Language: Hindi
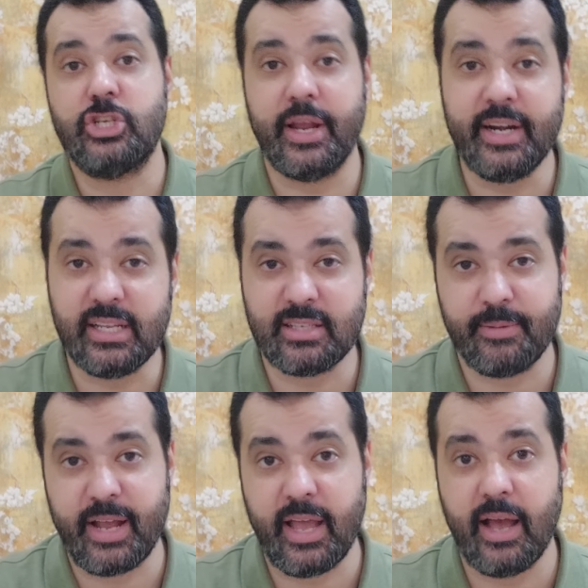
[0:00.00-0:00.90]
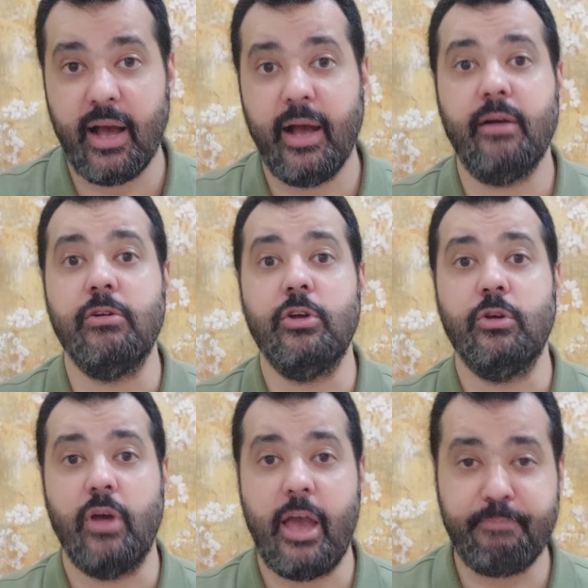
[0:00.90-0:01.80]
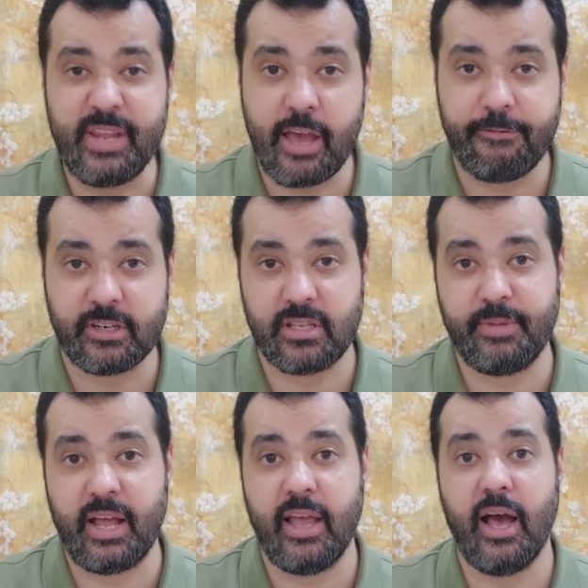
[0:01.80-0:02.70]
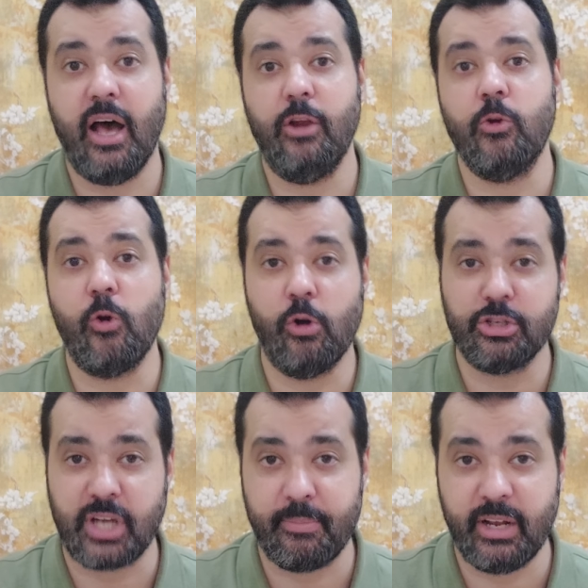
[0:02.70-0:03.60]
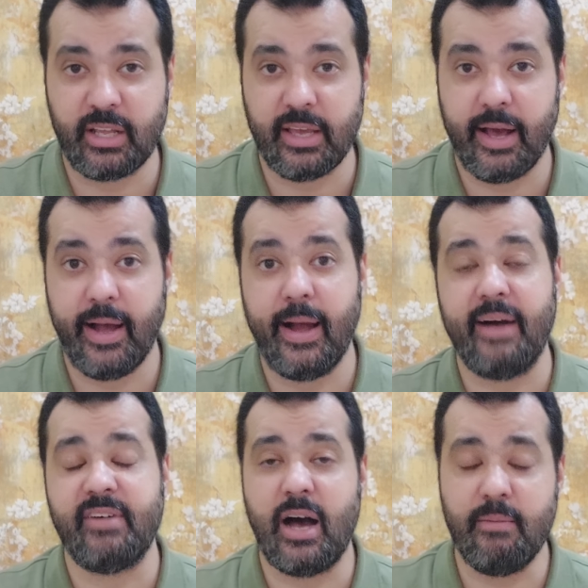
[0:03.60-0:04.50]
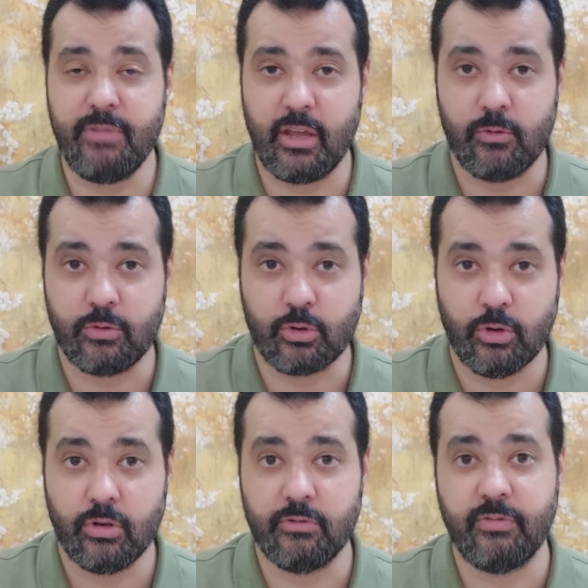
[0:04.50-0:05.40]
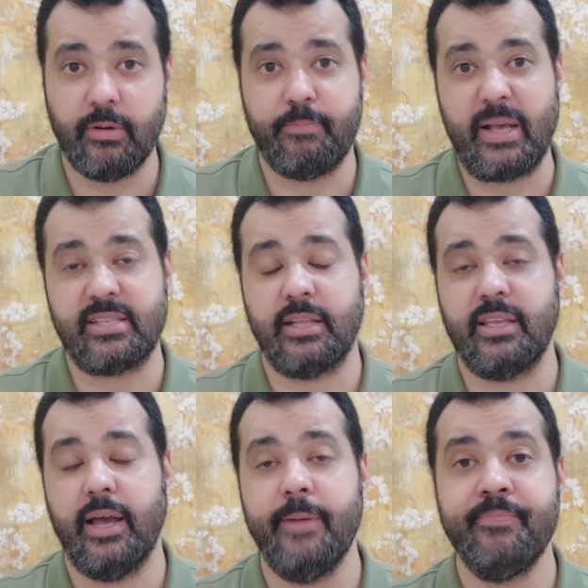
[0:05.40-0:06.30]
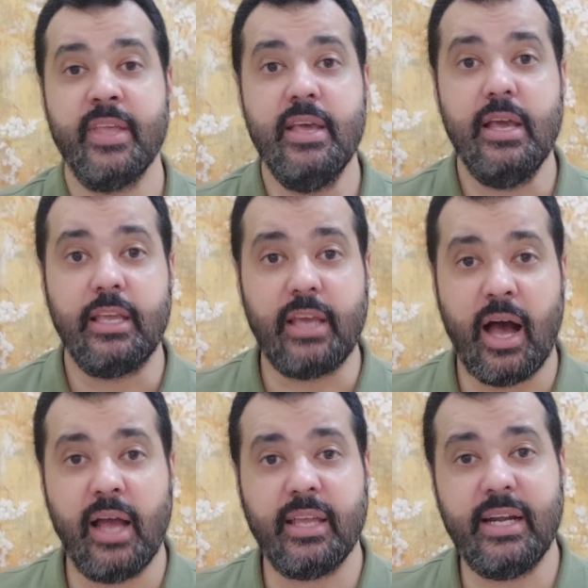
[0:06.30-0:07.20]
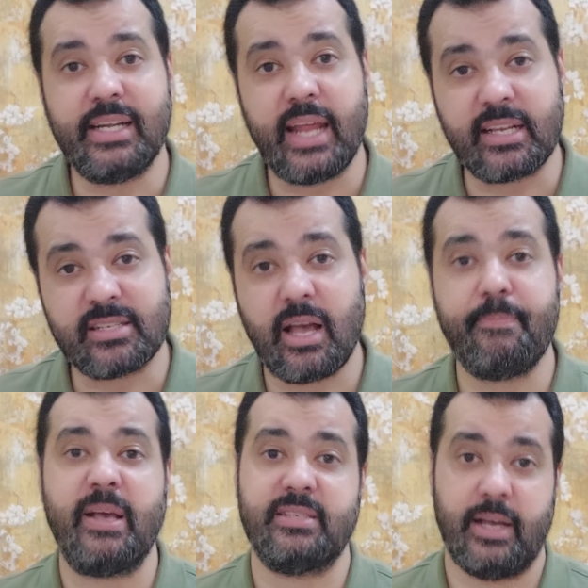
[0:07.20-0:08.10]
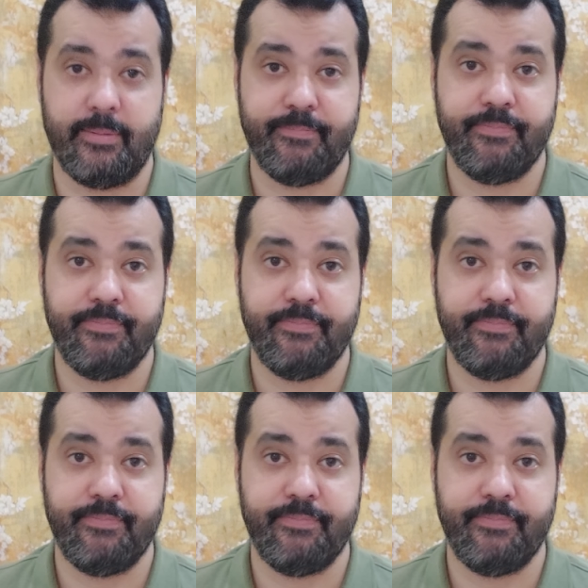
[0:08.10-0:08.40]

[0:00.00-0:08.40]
चैरिटी से बनाया अपनी एफर्ट से बनाया लोगों को शामिल किया आवाम ने उनको पैसा दिया यहां ये टैक्स का पैसा